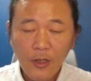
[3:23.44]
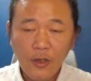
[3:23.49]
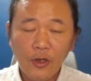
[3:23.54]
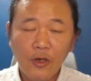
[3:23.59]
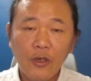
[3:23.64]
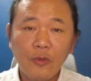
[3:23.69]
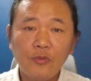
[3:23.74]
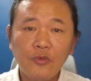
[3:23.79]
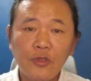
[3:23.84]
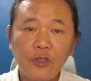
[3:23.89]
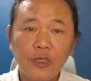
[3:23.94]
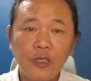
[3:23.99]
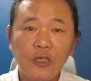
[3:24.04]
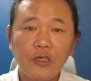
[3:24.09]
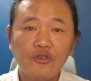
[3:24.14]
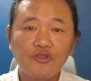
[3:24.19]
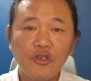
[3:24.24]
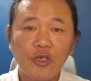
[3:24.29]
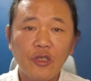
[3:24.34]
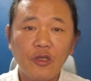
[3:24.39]
여러분들이
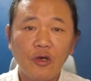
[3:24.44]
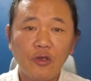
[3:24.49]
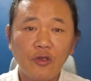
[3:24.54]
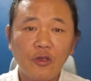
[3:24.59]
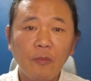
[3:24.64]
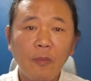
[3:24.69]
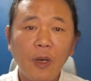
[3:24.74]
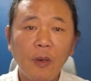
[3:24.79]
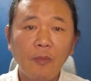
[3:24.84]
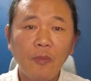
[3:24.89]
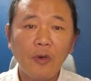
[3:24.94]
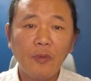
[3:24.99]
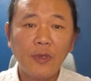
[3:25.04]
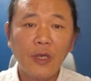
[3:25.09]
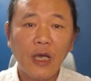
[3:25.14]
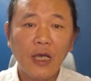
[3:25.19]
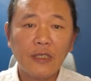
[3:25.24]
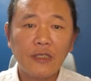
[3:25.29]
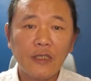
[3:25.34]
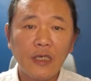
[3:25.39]
그 중에서 어떤
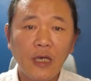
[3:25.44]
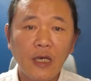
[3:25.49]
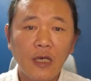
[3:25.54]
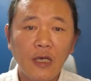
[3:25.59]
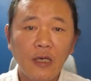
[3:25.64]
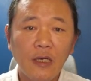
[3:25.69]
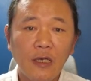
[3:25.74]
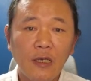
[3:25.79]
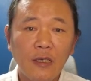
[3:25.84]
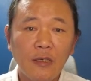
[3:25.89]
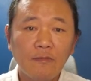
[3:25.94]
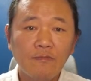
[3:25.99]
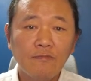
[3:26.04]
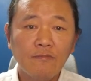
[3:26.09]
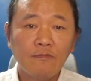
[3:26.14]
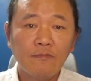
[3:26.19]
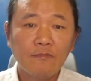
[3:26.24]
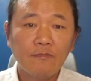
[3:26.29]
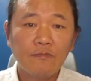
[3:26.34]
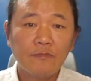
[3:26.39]
방법이 가장
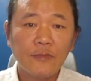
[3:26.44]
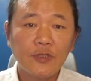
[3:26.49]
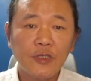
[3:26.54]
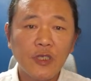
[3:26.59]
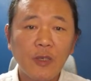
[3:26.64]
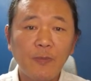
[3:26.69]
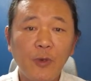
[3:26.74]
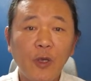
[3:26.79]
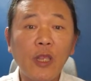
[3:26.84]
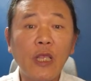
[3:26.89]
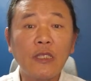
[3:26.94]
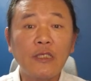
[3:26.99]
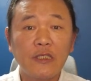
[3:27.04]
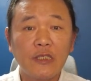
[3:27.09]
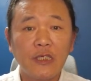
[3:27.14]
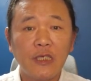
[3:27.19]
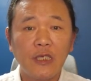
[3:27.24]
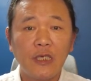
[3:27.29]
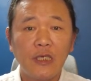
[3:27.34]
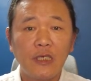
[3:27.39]
음, 쓰기
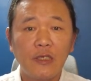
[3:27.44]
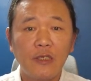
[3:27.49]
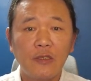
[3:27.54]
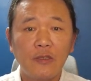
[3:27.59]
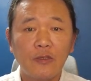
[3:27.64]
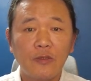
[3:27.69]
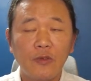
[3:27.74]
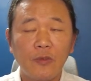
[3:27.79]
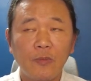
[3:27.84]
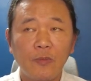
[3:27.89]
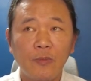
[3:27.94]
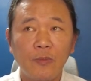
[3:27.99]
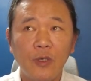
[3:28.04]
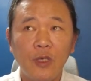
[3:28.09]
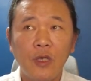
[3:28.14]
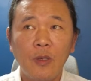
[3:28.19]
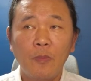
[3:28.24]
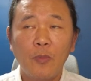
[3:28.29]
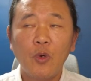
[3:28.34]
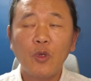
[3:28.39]
편한지 좀
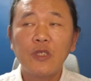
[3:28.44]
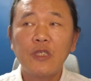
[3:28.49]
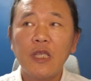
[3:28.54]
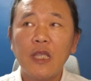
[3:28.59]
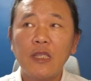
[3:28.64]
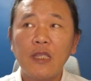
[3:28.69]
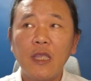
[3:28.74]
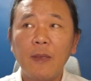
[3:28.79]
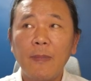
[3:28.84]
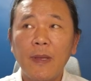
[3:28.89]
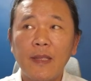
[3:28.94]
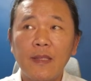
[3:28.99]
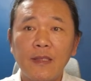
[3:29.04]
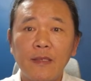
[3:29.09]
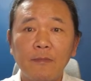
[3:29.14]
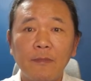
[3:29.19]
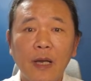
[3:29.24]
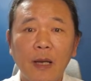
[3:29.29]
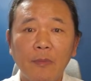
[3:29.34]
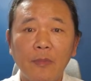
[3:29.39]
본인한테
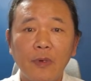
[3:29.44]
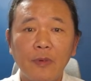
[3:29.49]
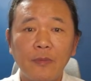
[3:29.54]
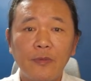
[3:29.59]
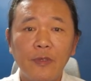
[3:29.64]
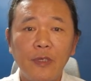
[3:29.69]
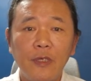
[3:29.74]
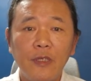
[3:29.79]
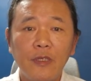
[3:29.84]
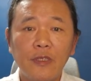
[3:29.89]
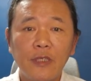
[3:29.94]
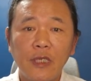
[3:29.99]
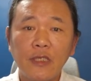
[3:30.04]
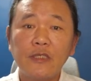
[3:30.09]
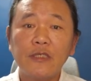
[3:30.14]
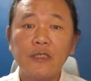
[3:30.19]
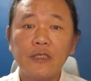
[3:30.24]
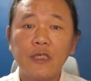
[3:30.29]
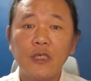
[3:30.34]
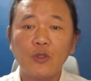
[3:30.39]
맞는 방법을
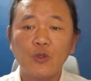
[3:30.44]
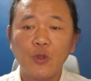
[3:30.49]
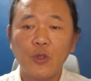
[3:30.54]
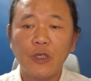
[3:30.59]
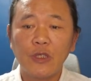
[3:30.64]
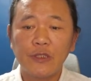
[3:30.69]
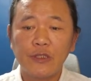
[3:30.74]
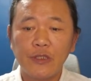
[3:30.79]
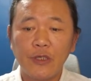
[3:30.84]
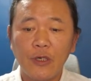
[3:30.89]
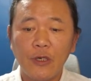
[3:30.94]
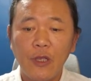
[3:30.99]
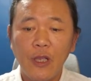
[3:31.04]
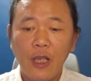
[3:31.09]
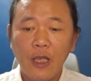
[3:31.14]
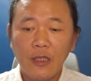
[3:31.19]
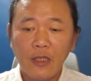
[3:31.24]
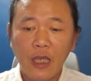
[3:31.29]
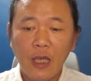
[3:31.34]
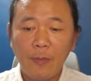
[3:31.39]
찾으시는 게 좋겠죠.
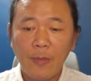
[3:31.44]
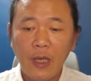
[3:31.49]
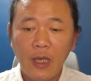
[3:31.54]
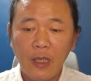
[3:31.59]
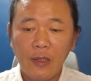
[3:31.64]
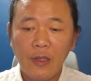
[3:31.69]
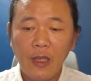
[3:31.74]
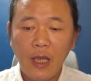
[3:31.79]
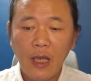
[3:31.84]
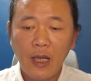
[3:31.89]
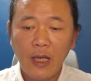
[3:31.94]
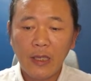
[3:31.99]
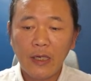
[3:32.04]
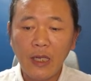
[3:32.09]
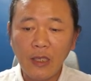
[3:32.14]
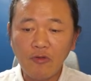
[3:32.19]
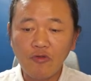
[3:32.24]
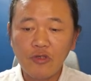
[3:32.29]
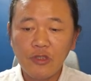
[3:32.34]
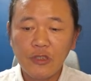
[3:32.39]
다만
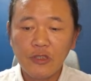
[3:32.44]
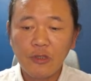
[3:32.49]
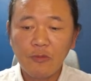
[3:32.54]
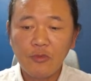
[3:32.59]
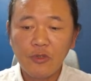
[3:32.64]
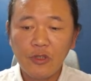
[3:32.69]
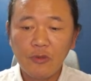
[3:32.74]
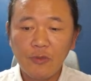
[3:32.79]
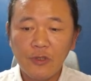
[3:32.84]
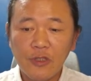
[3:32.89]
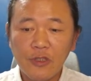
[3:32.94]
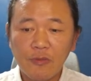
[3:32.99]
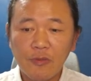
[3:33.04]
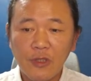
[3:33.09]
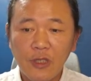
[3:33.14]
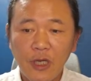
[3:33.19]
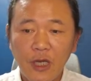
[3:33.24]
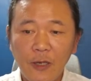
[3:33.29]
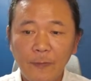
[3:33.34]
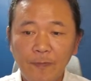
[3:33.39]
알아두실 점은 좀
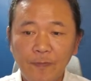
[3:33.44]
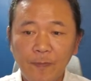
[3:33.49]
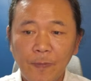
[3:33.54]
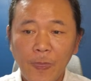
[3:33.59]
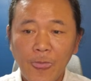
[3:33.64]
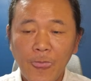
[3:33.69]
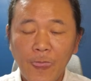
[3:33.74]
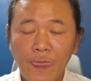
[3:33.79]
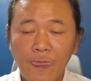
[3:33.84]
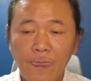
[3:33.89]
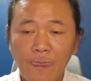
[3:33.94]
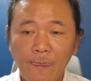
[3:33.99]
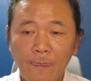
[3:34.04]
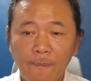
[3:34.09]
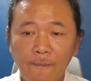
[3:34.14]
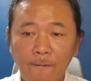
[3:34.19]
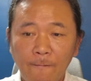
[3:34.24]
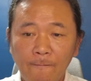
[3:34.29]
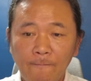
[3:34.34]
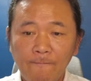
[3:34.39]
있습니다.
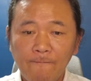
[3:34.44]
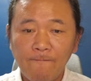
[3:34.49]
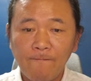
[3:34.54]
음,